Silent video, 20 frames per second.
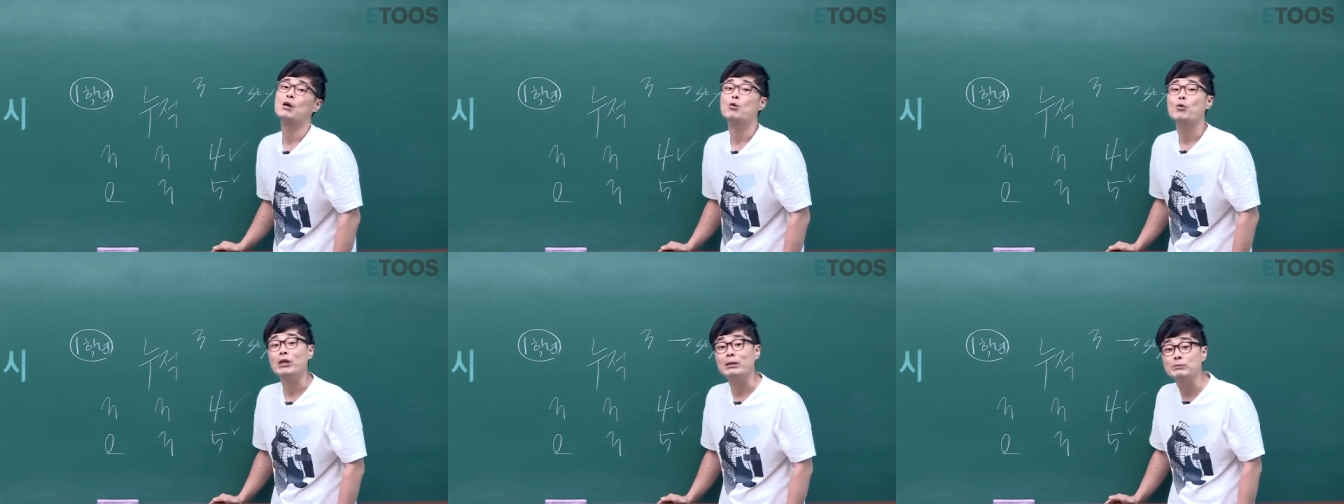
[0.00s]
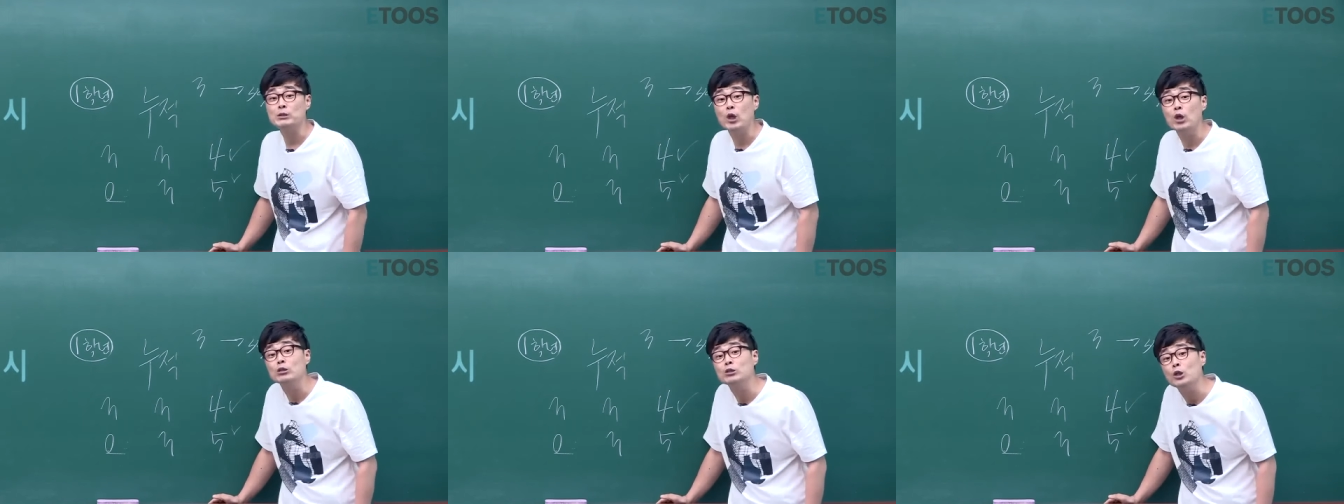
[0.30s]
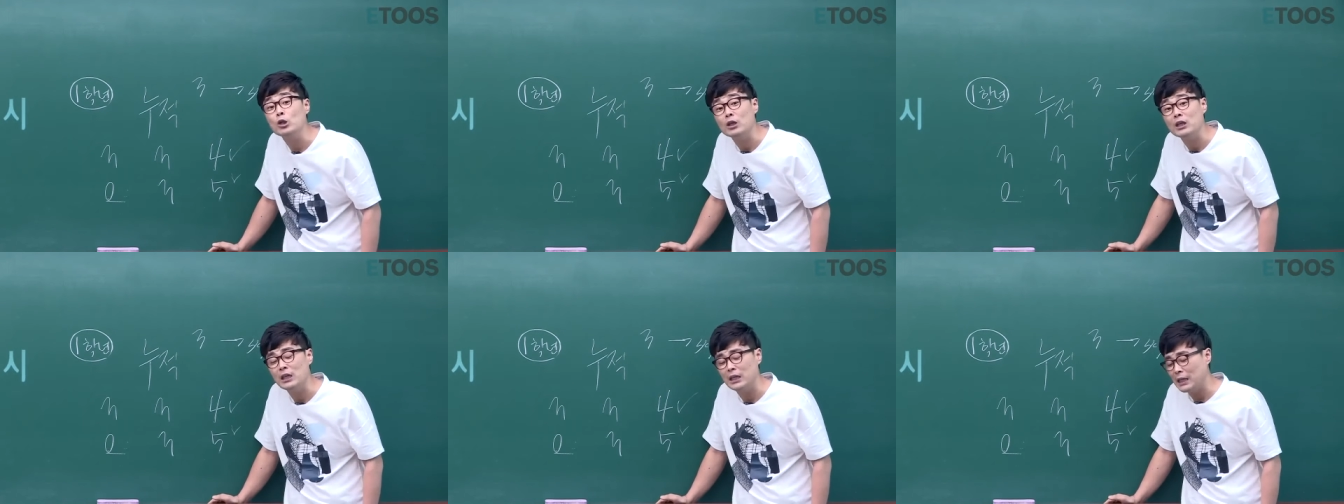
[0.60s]
왜냐면
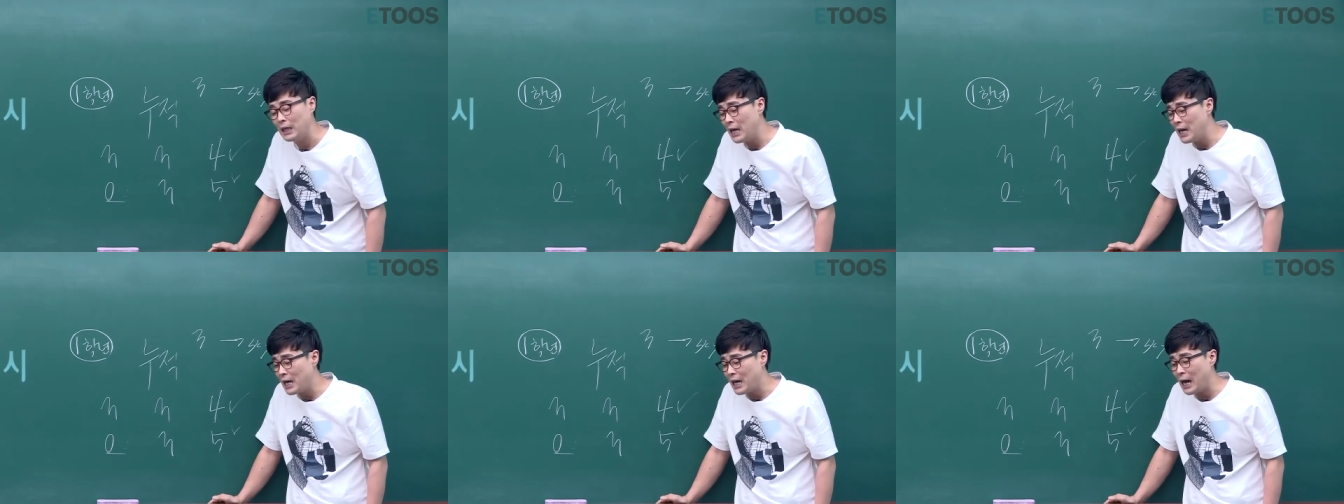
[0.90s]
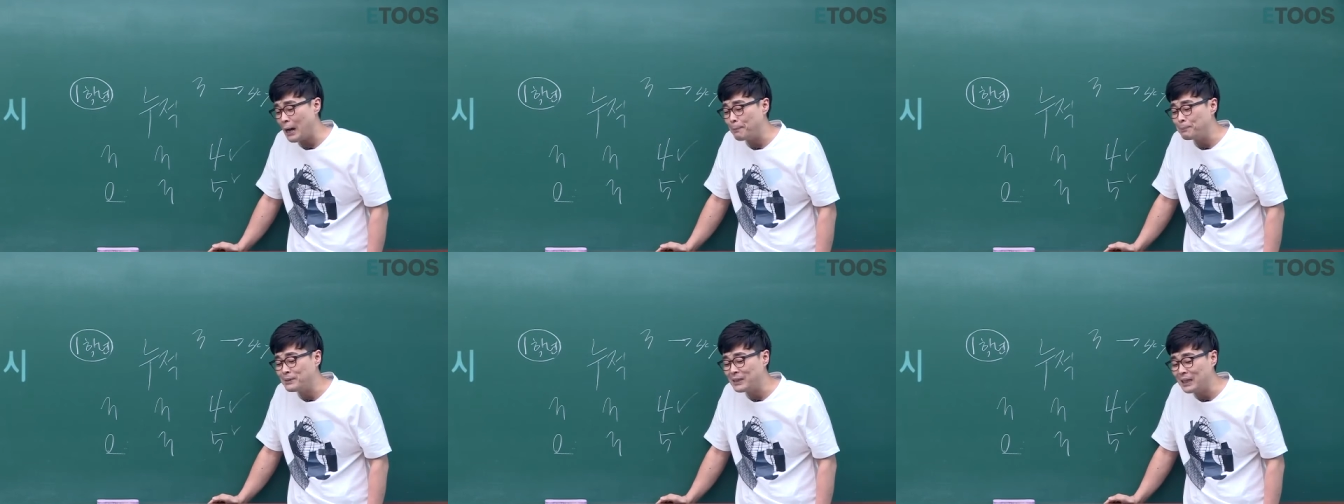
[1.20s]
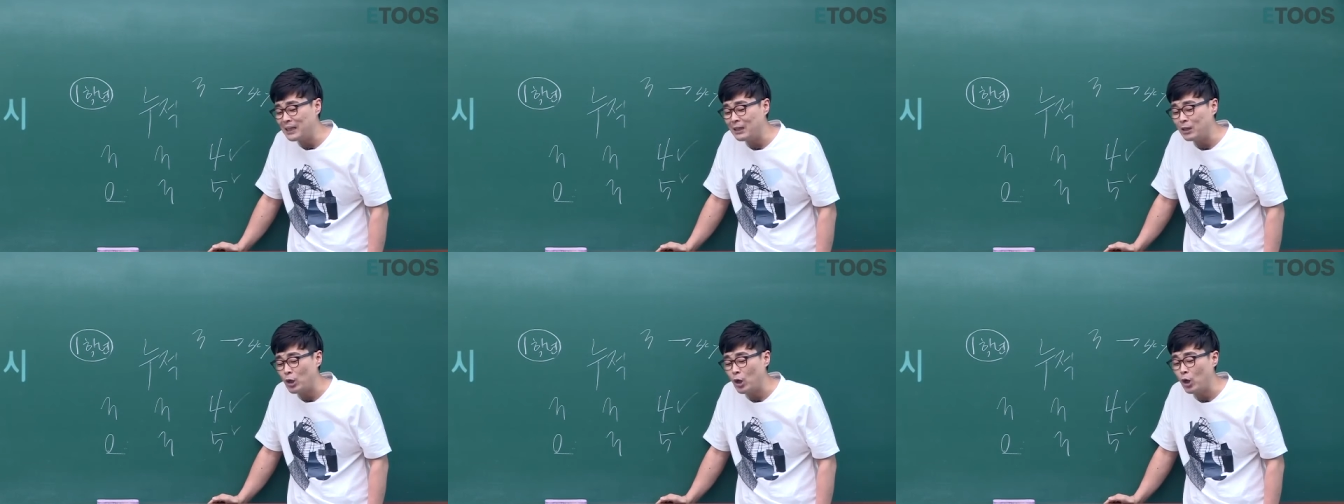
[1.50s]
성적이
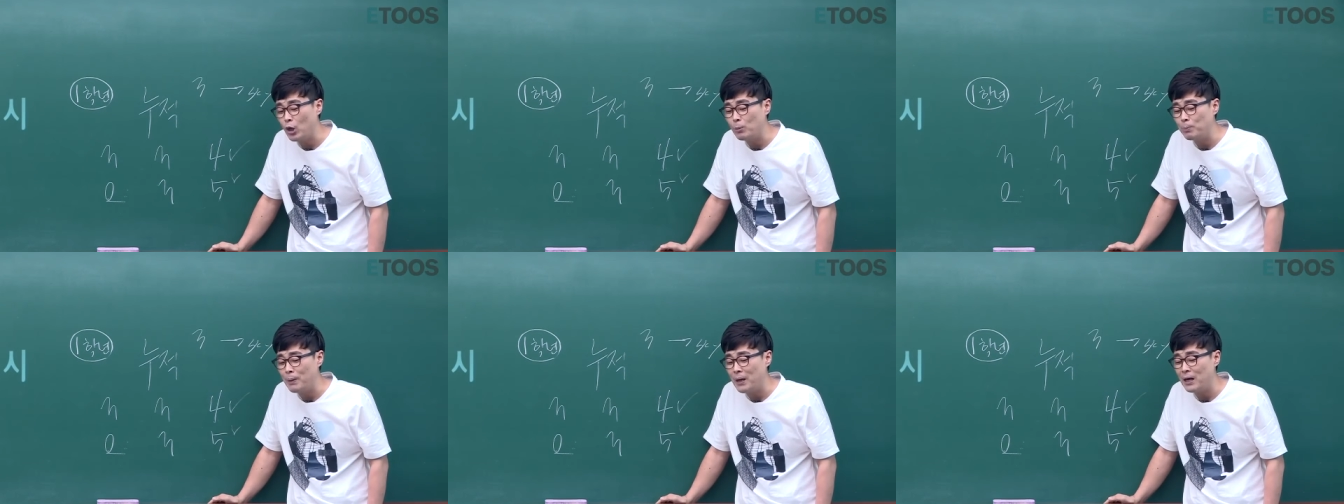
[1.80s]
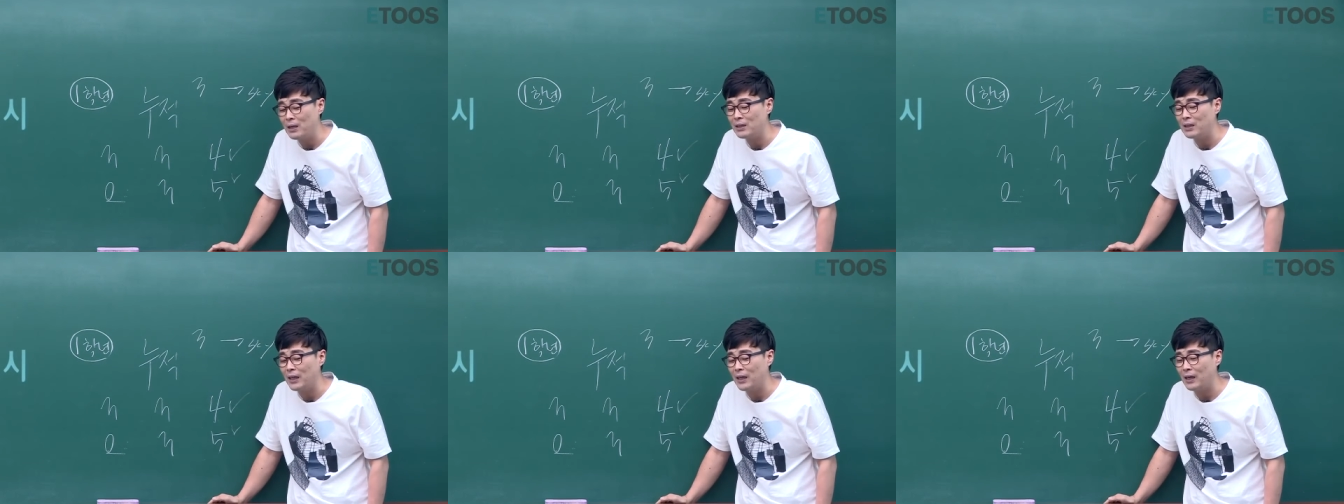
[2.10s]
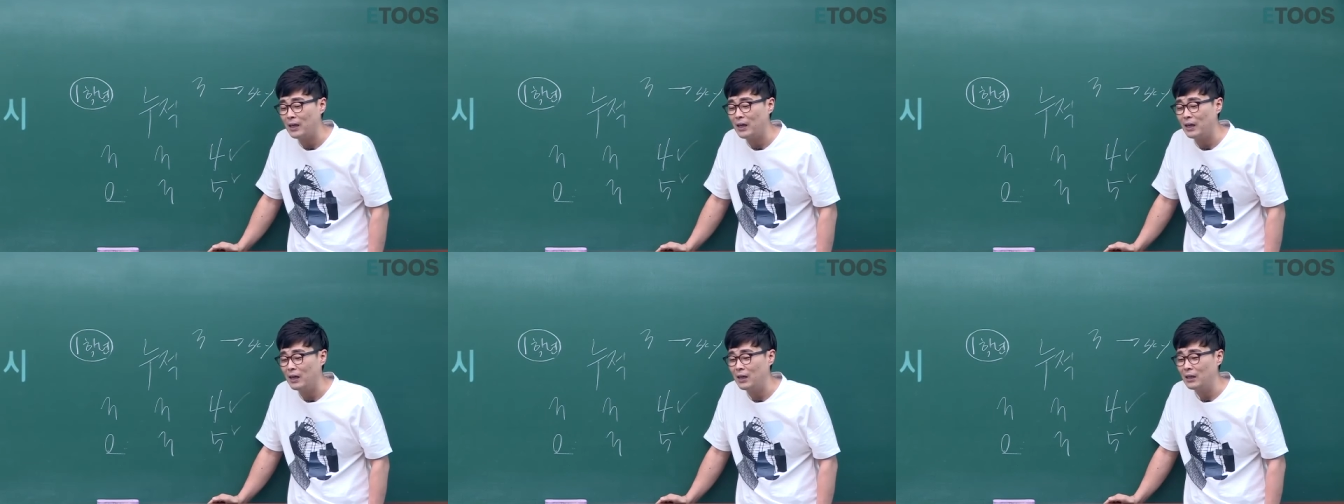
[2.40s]
갑자기 겨울방학 때
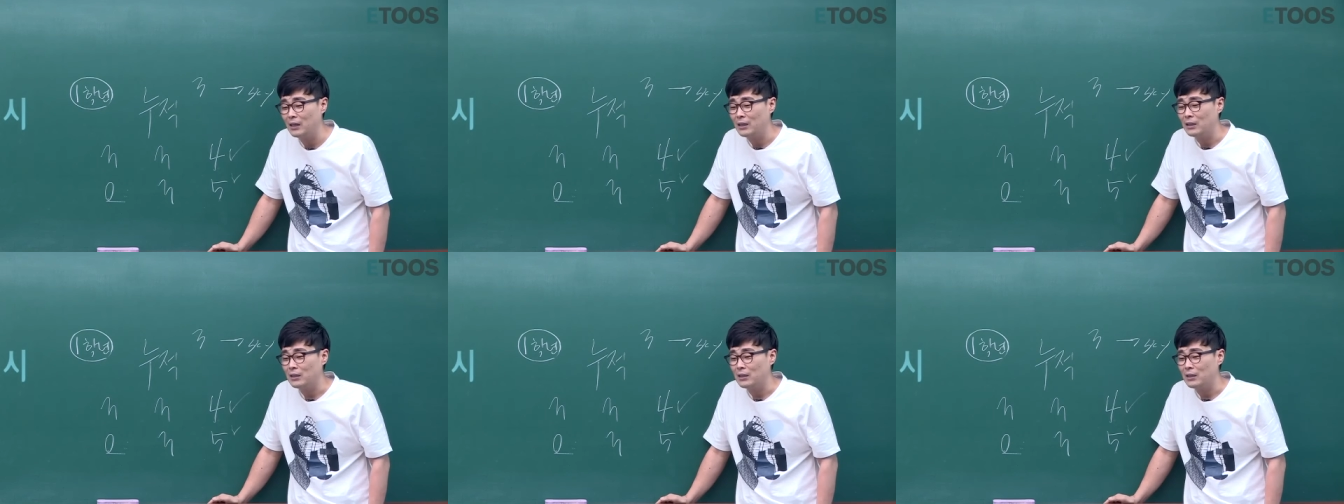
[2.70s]
얘가